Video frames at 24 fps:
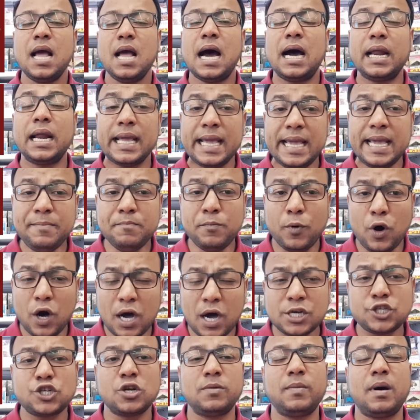আর এই
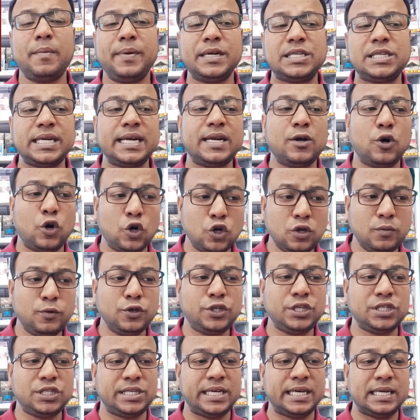মহাসমাবেশের
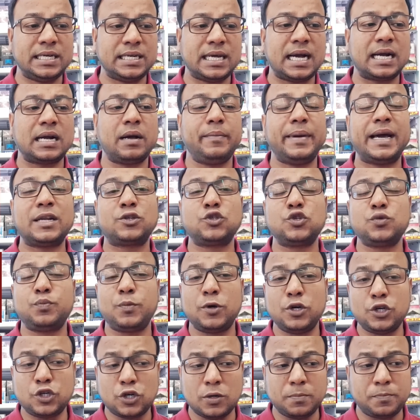অনুমতি চেয়ে ঢাকা
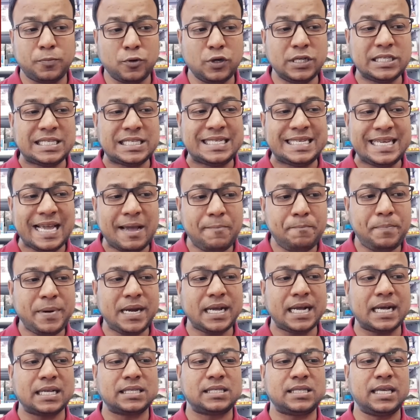মেট্রোপলিটন পুলিশ
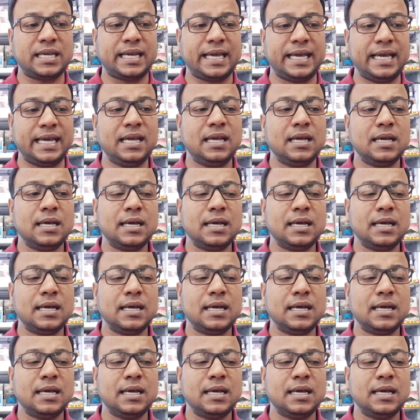ডিএমপির কাছ থেকে